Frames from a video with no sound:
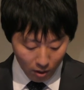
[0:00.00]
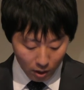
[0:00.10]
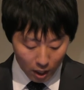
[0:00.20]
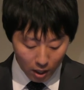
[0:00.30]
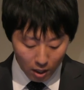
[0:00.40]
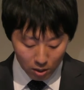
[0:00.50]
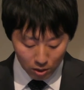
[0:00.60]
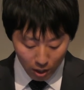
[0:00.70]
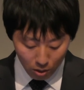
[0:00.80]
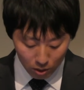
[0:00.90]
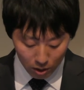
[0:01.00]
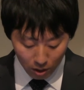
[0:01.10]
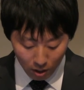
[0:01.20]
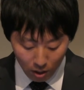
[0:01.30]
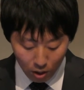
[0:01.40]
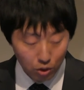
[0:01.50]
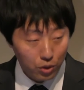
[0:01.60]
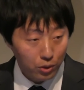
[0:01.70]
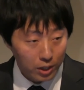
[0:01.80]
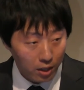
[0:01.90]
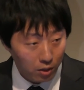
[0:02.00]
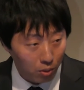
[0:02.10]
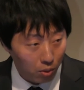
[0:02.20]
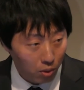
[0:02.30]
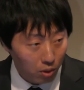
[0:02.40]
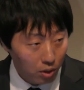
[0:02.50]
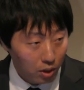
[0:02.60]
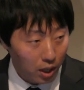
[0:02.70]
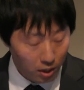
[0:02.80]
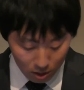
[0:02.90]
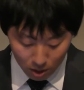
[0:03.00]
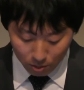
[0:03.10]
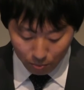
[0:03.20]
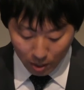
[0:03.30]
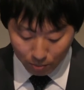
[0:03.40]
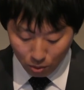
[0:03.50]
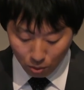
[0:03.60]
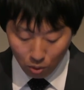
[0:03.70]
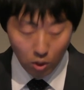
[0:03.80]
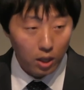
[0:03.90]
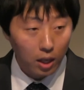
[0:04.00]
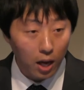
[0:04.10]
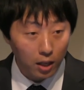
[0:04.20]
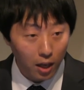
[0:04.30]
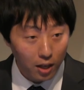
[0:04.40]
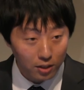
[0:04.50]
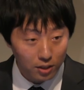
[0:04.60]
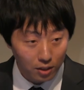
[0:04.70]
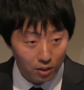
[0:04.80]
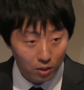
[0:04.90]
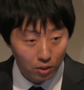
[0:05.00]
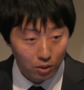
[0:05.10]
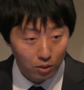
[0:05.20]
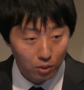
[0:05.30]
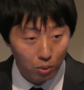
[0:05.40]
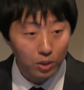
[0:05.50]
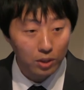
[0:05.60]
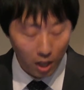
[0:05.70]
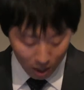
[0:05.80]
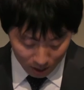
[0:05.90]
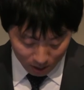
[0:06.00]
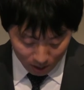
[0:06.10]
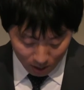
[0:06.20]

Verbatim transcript: 彼らを採用し、駐在員と現地スタッフとの架け橋として